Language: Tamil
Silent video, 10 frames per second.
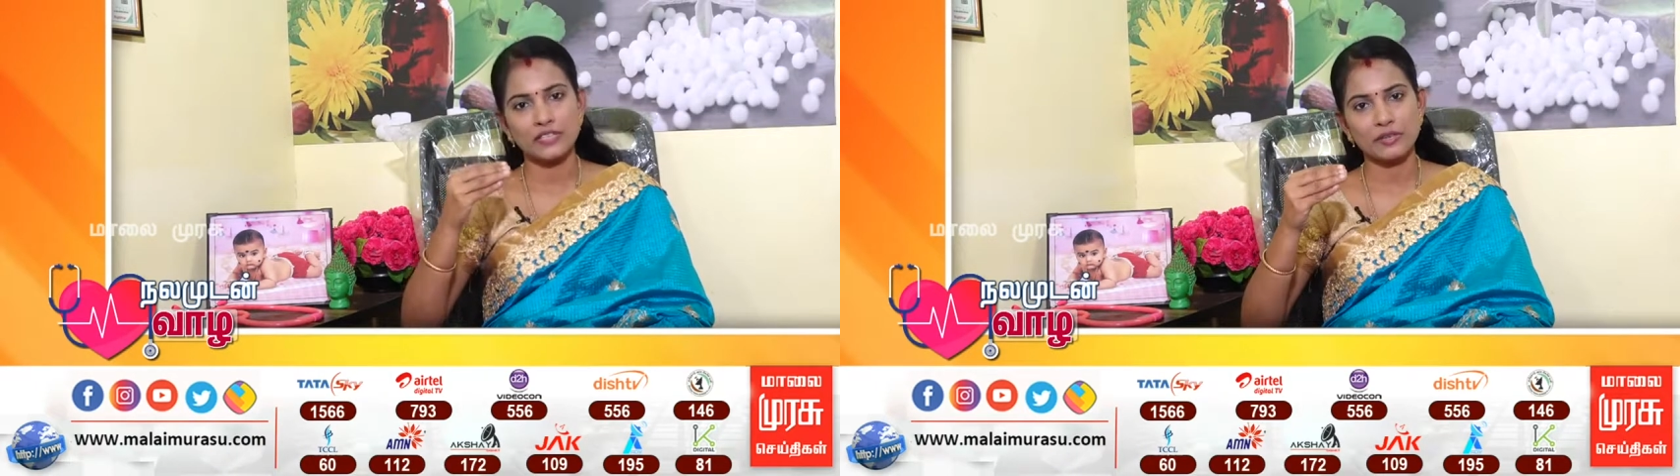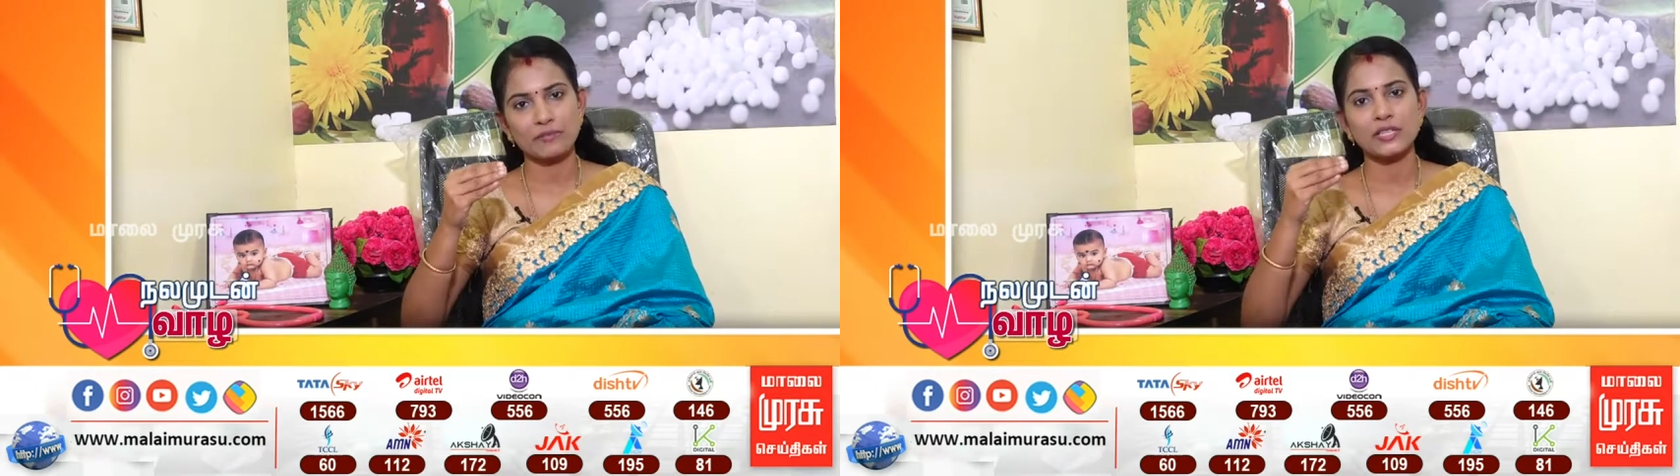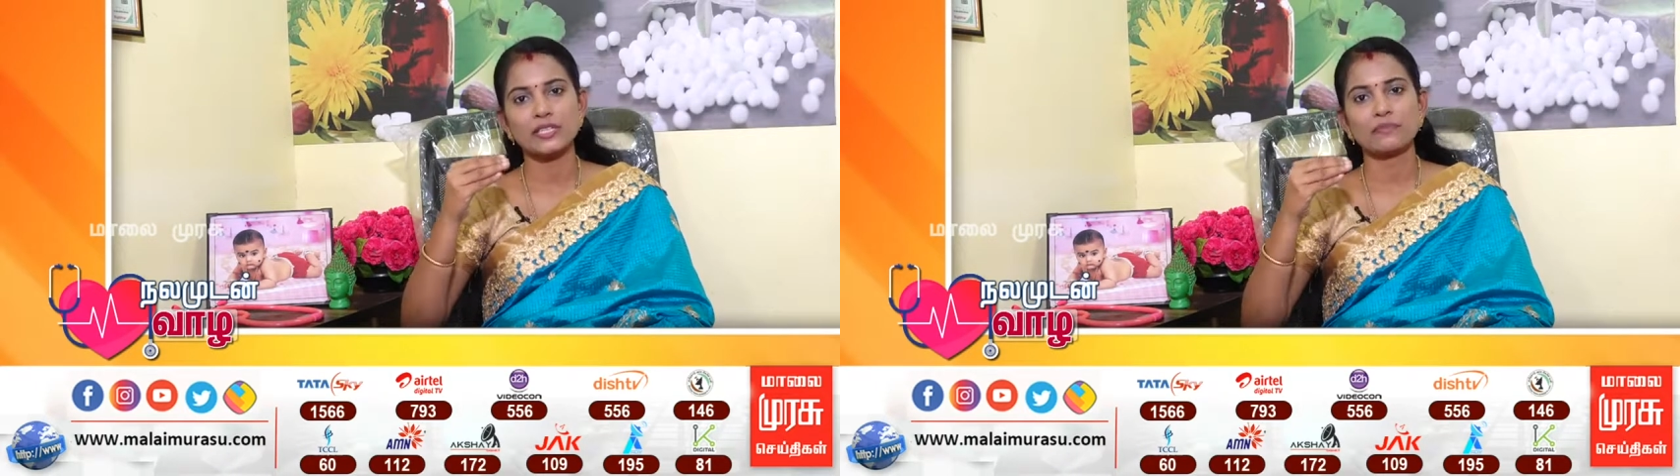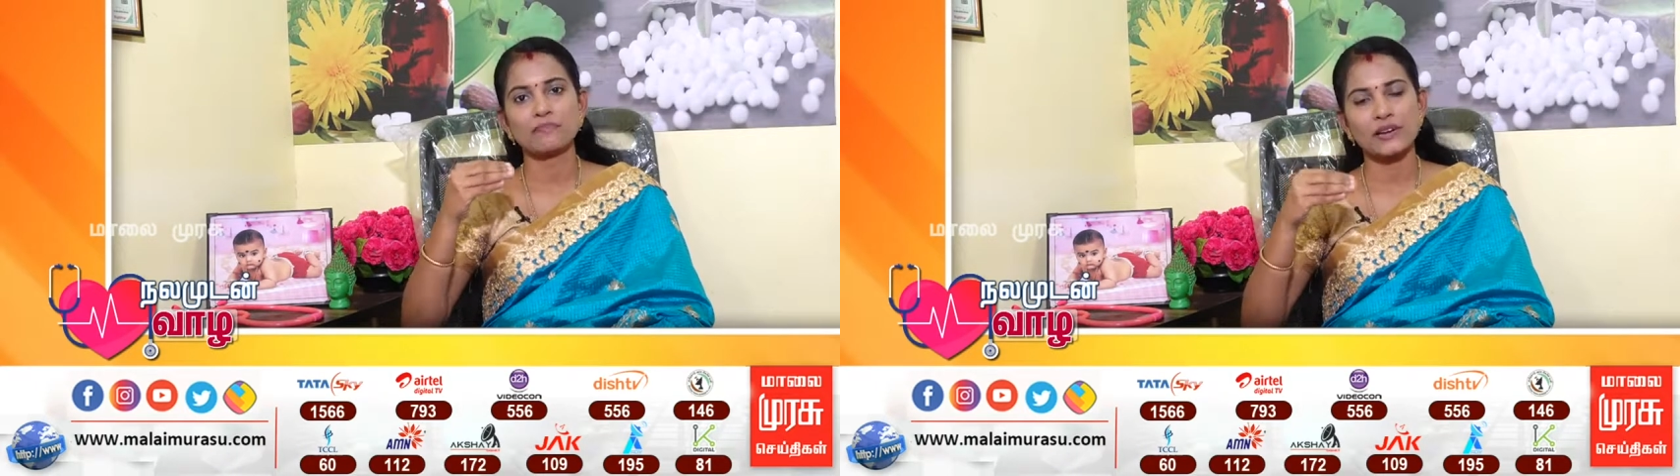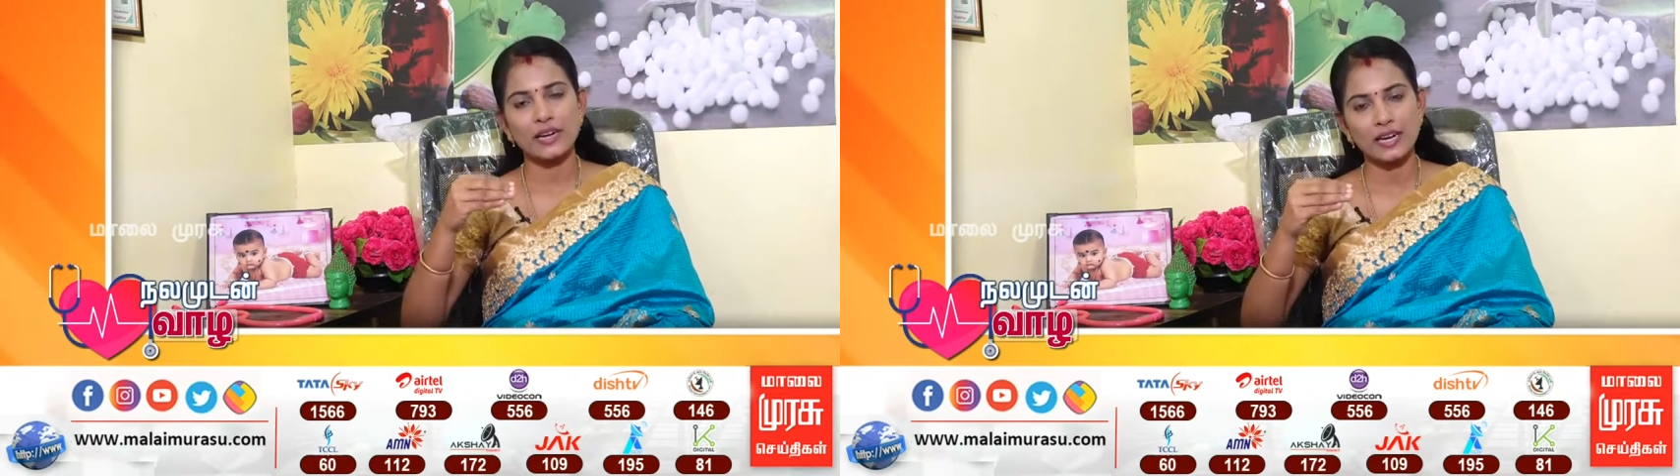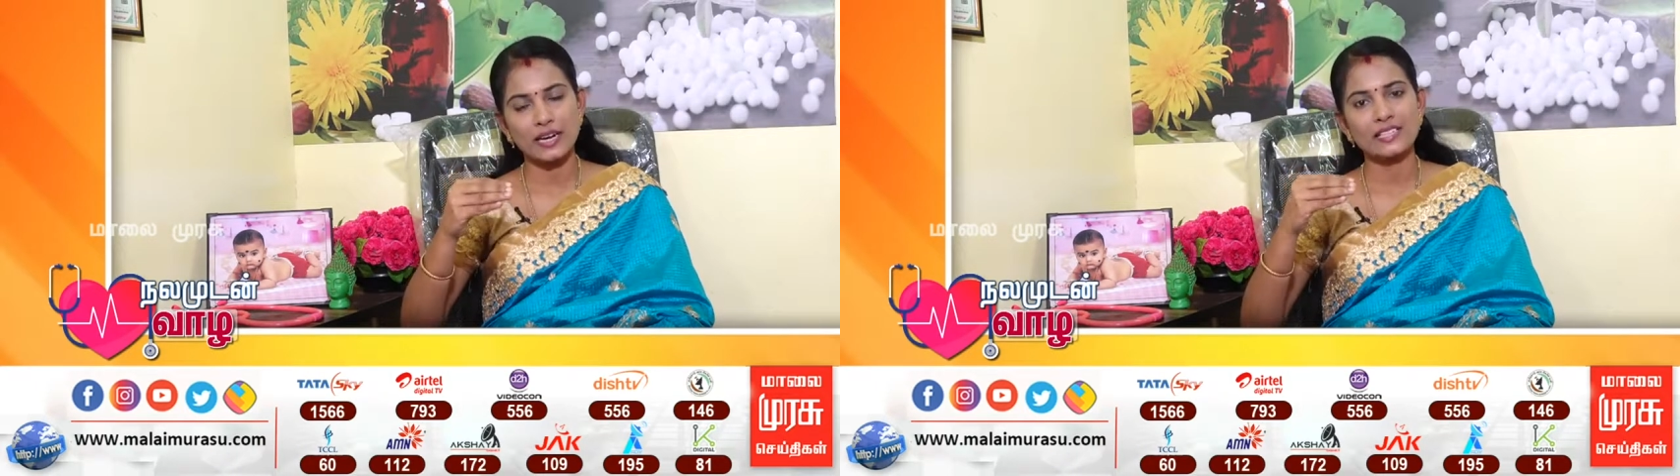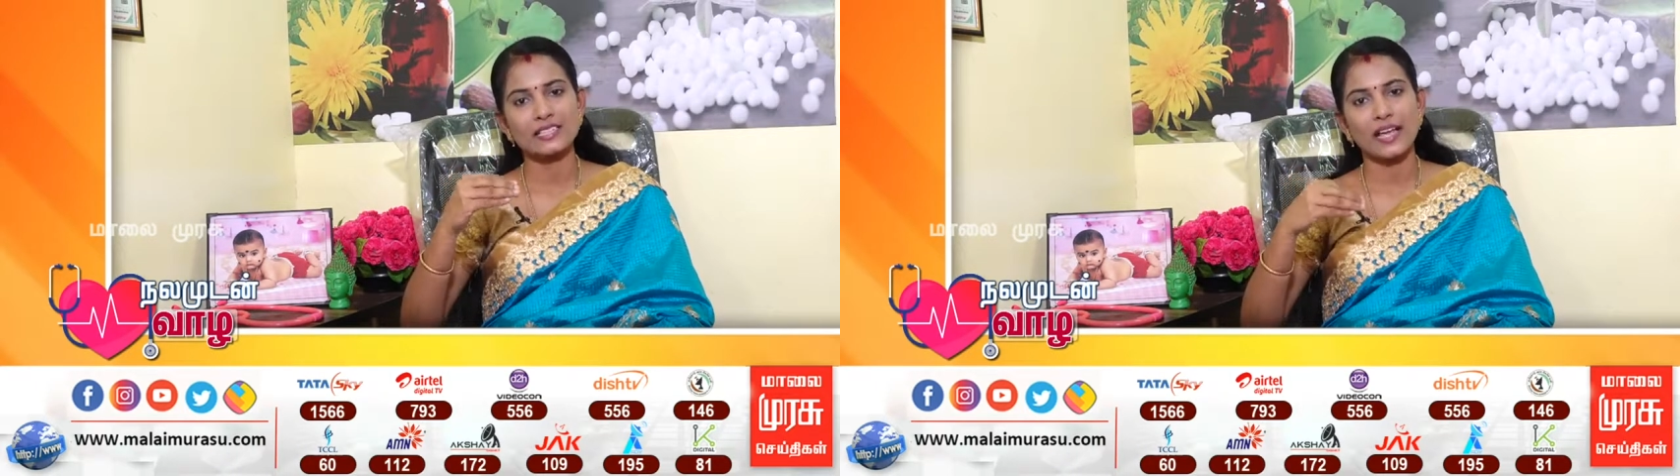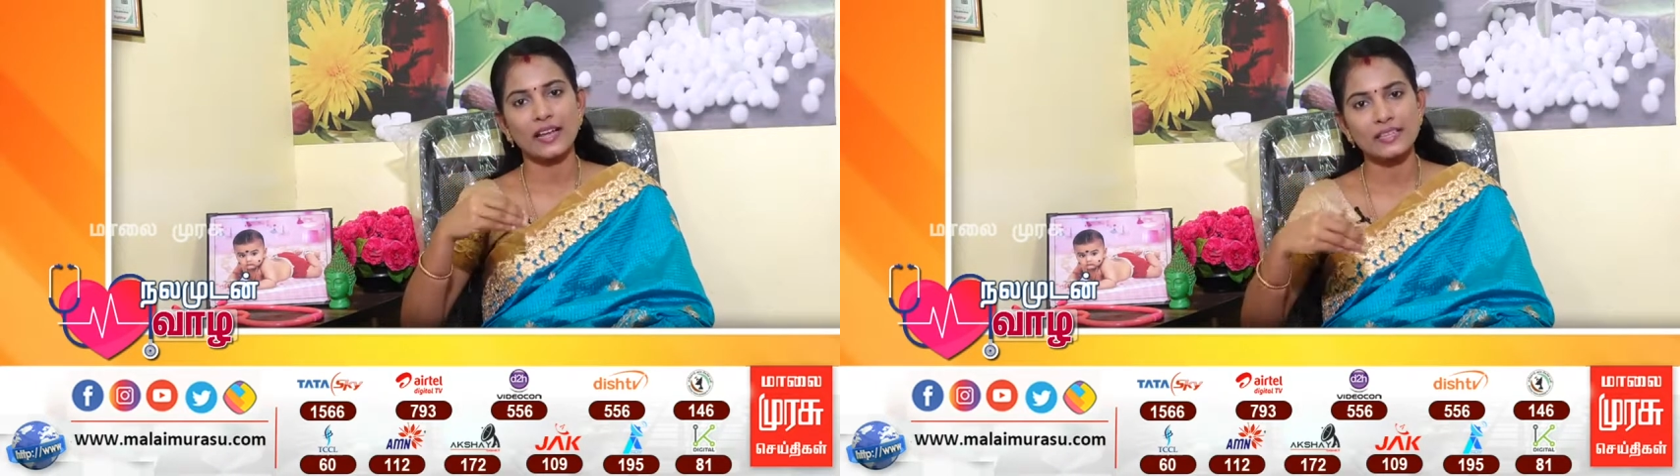விட்டமின்ஸ்
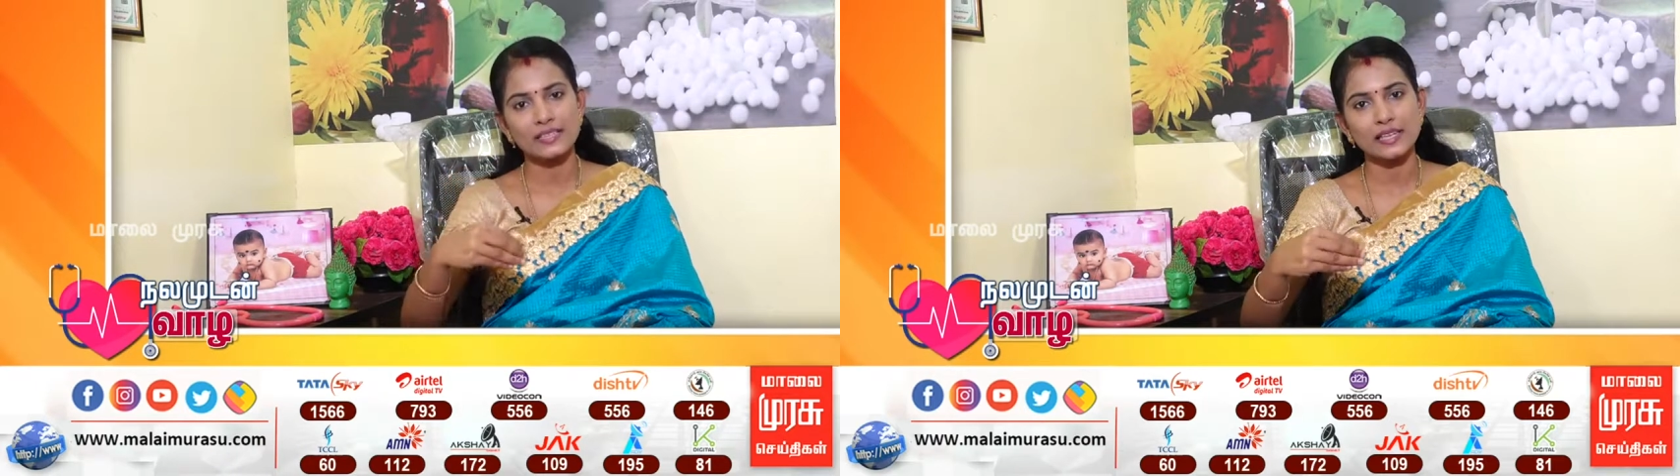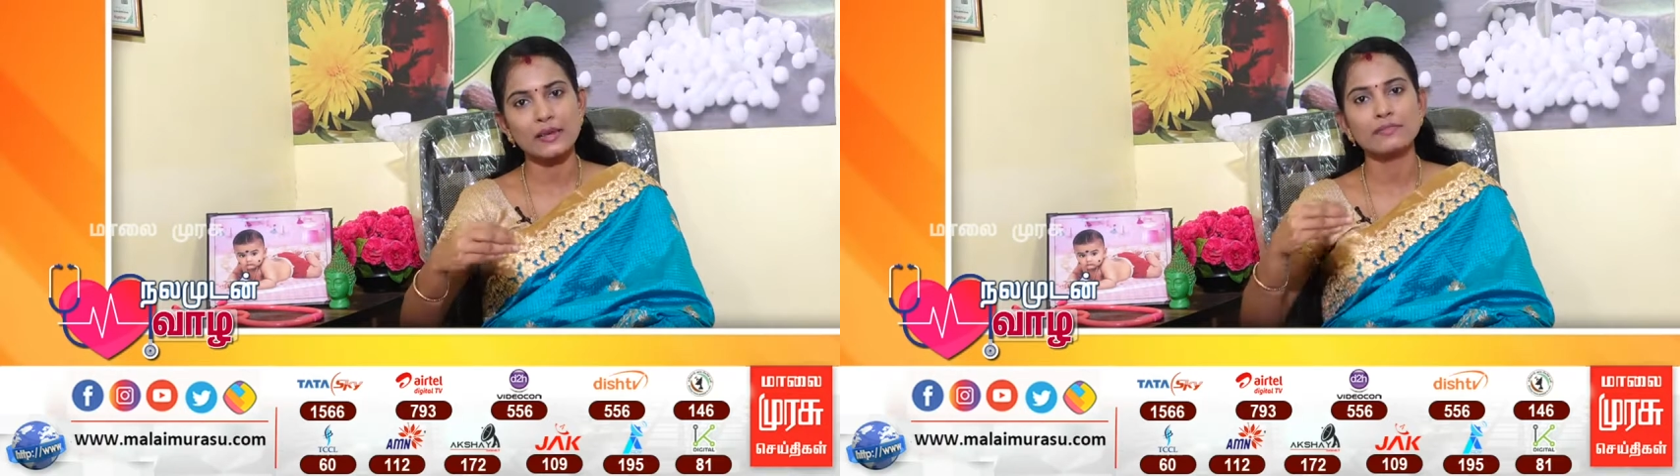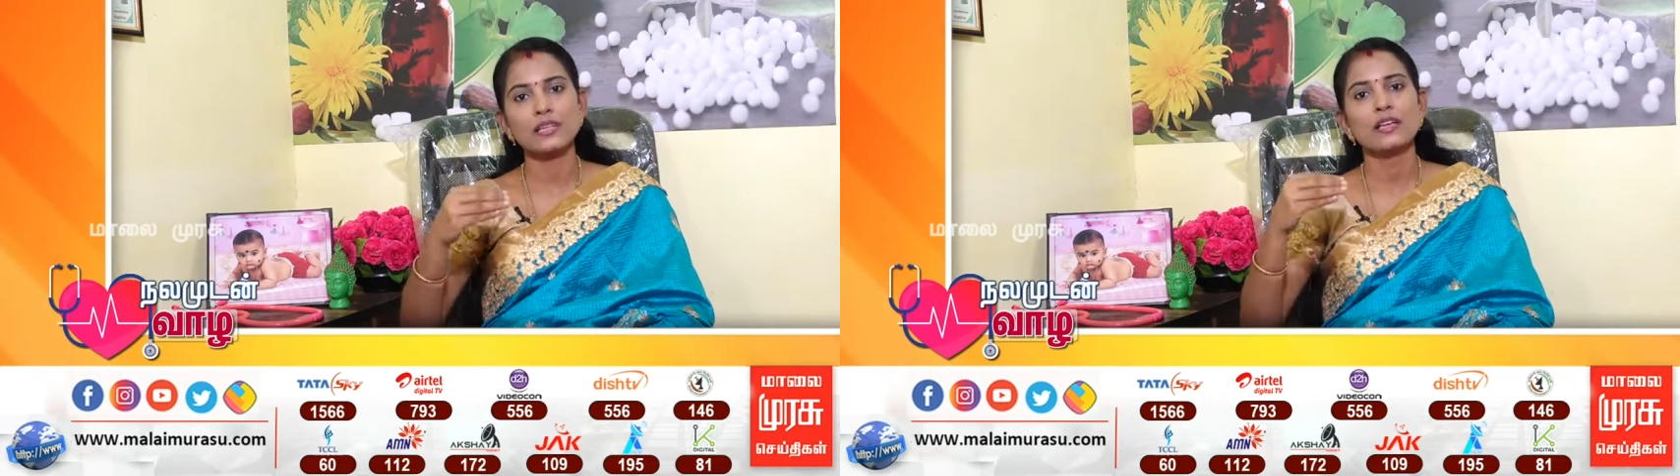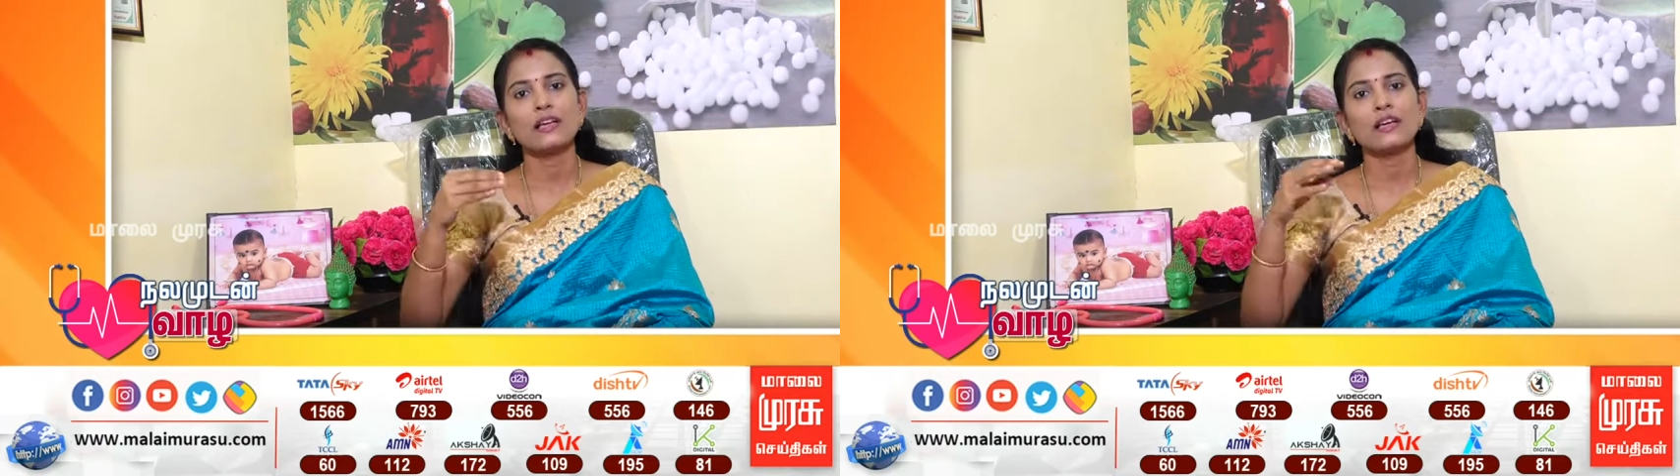மினரல்ஸ் என்சைம்ஸ்